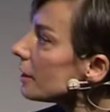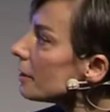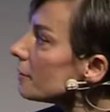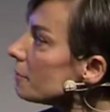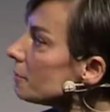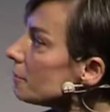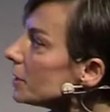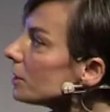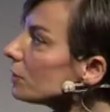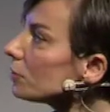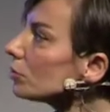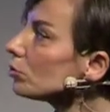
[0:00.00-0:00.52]

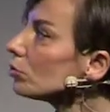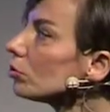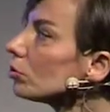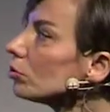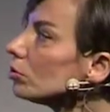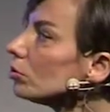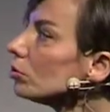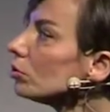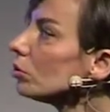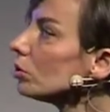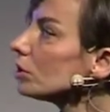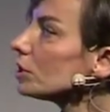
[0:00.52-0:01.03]

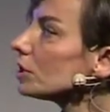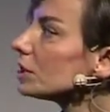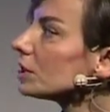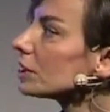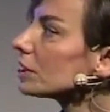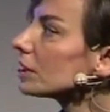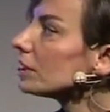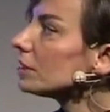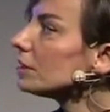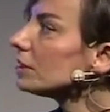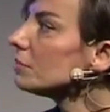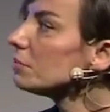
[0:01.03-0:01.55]
misyonu,
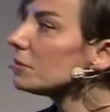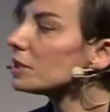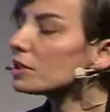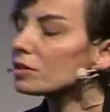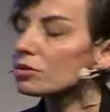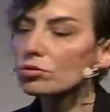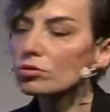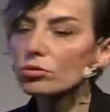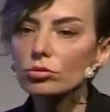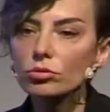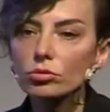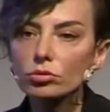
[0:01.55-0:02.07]
şirketin
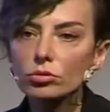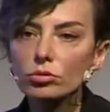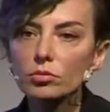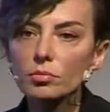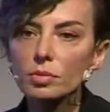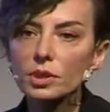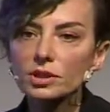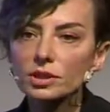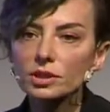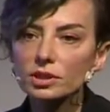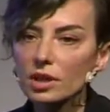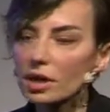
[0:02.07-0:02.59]
misyonunu
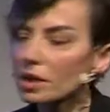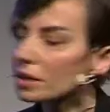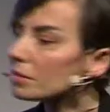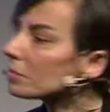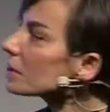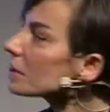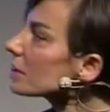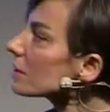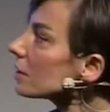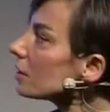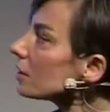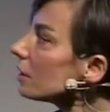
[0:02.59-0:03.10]

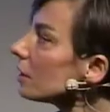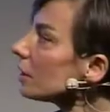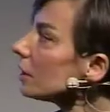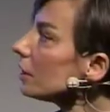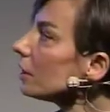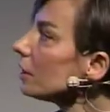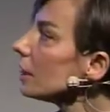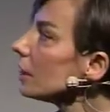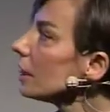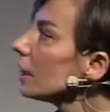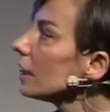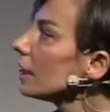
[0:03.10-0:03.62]
başarmasına
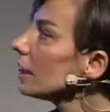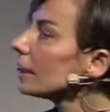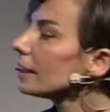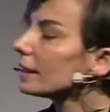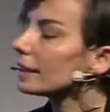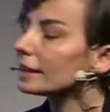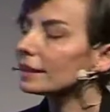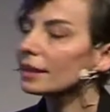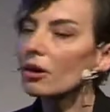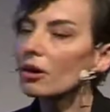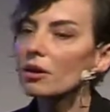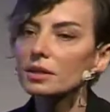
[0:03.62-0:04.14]

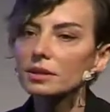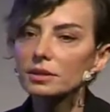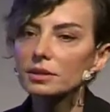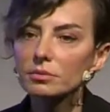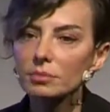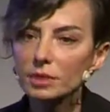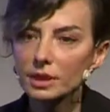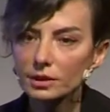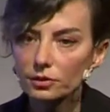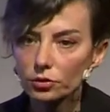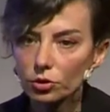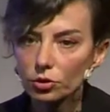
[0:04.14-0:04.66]

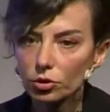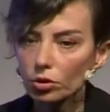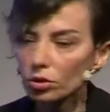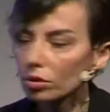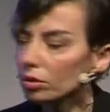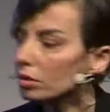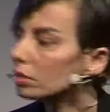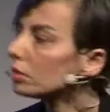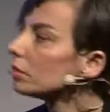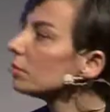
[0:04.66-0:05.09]
yardım ediyor.